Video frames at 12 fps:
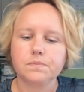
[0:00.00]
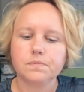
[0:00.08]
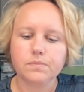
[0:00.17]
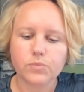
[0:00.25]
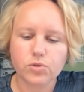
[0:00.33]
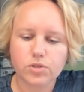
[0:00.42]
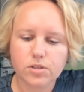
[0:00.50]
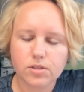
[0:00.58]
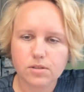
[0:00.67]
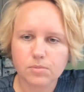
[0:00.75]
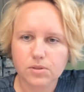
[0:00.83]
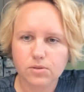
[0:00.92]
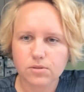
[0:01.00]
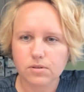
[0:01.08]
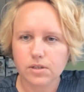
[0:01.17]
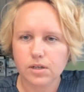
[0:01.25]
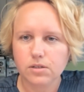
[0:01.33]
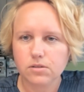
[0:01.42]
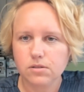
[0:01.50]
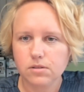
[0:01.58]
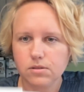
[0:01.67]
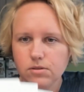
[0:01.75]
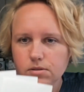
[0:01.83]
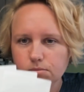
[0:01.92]
Możecie sobie to skojarzyć,
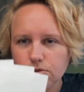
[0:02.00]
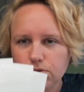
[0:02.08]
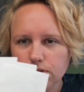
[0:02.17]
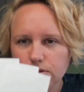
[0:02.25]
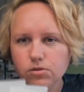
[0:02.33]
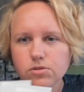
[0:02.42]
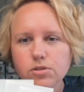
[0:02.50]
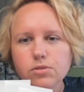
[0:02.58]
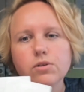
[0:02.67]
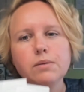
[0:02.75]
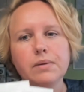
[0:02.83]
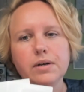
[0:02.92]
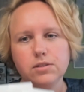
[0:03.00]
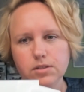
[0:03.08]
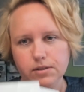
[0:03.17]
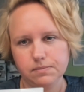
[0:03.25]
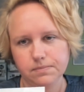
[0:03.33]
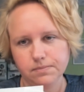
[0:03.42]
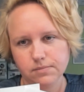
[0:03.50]
że to są czynności, które macie